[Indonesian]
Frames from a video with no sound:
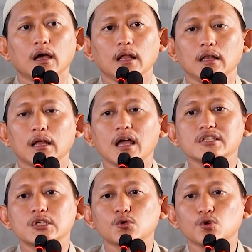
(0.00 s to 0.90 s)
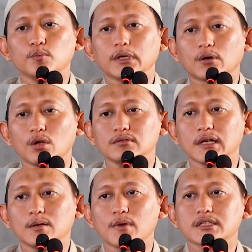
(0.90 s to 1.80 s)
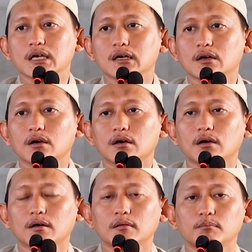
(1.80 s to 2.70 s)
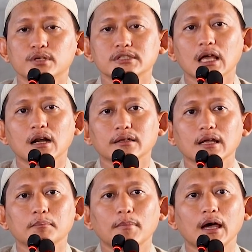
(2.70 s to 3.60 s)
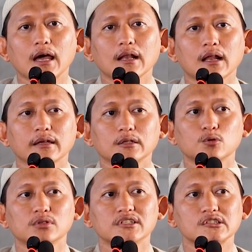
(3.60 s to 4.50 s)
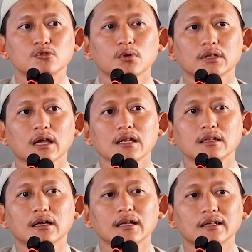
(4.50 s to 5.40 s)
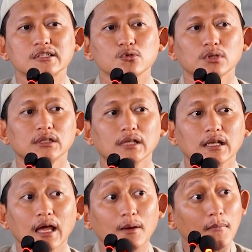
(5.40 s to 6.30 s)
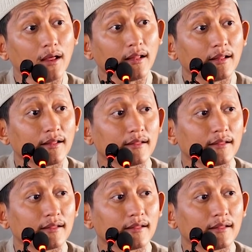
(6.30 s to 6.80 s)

Al ajru bi qadril Besarnya pahala itu disesuaikan dengan kesulitan amal.